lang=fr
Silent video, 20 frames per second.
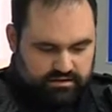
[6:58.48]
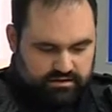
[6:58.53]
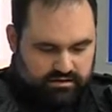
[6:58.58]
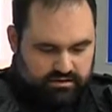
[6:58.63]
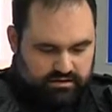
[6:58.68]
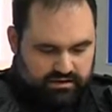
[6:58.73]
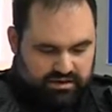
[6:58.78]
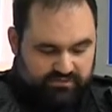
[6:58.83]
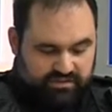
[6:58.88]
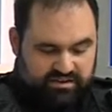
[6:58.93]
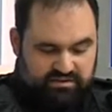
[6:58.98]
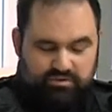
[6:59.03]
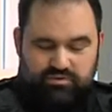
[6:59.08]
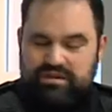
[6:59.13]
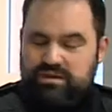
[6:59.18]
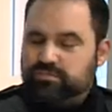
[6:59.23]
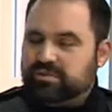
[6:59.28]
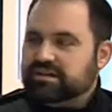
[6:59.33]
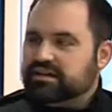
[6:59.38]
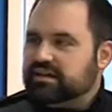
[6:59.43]
Euh, la façon
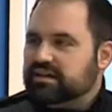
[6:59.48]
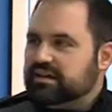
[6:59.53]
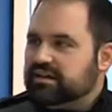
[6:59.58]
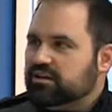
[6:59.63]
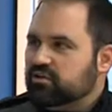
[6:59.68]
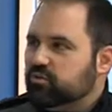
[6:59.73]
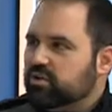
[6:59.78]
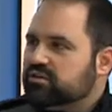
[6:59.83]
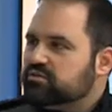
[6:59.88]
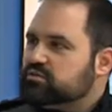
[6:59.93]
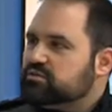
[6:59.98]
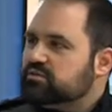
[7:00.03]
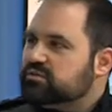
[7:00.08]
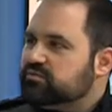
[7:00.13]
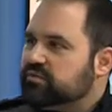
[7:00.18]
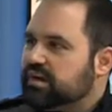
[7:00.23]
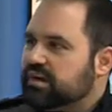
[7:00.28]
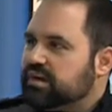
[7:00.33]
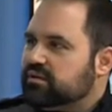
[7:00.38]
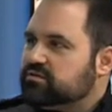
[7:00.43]
d'appliquer les lois sont
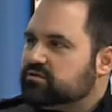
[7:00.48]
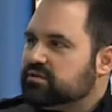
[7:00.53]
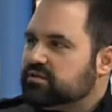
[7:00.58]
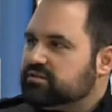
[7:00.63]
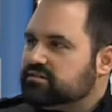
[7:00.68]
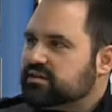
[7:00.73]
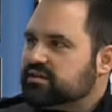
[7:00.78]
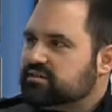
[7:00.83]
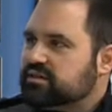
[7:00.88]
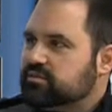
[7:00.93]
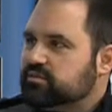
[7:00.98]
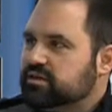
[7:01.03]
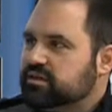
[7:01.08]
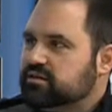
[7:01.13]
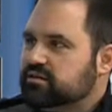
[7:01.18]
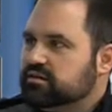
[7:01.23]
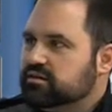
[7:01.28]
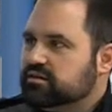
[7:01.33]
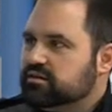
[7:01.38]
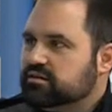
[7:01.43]
différentes dans certains
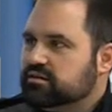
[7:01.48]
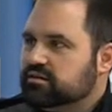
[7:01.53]
pays.